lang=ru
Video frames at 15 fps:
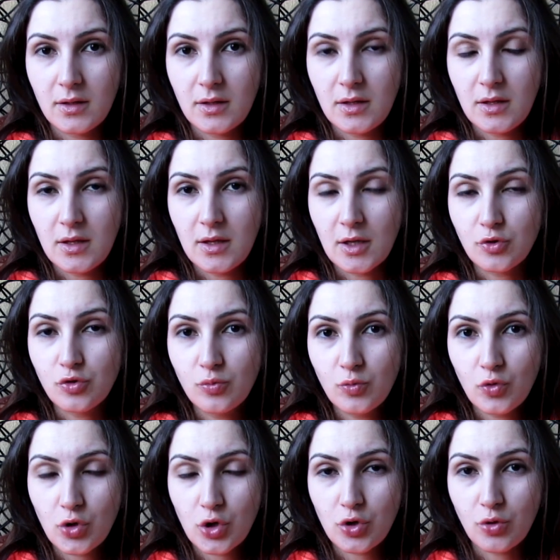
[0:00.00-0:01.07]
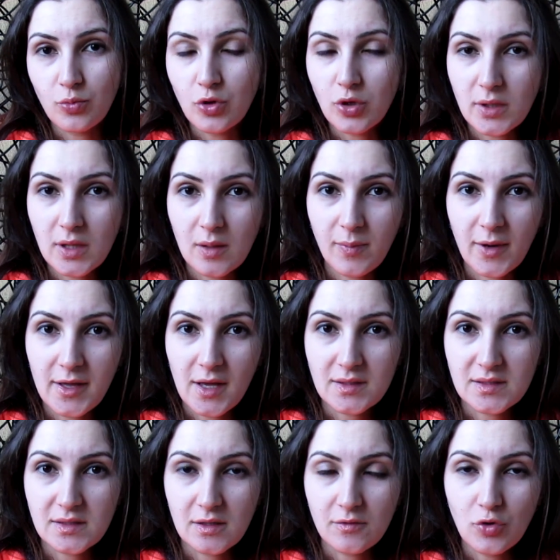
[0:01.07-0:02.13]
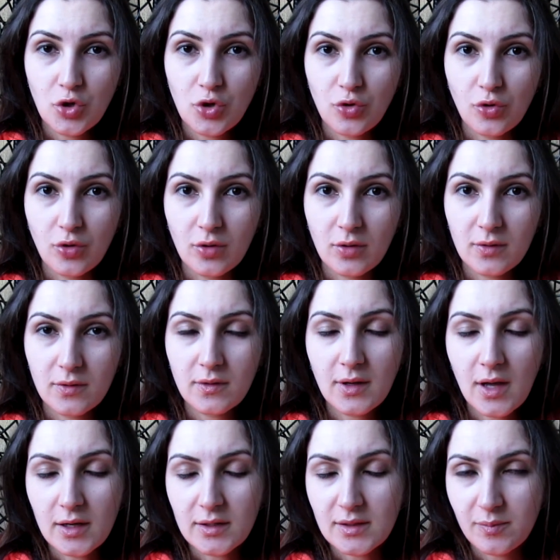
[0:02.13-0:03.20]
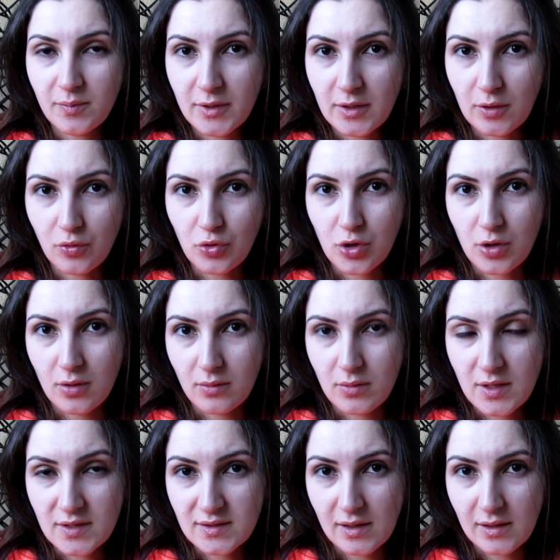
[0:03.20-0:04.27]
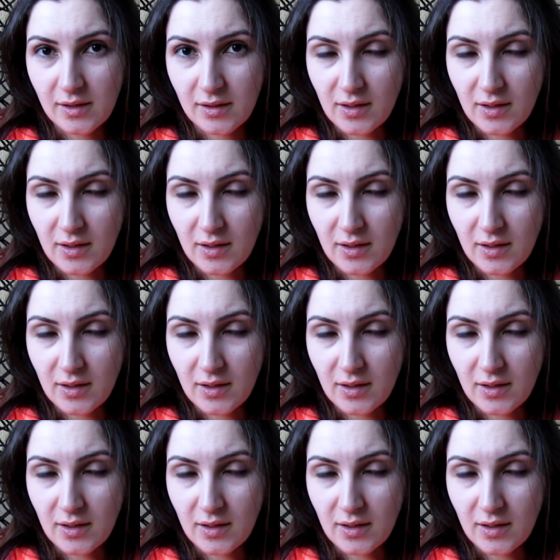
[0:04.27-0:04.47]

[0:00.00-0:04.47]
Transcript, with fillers: И я думаю, что многие боятся того, что, как это было уже несколько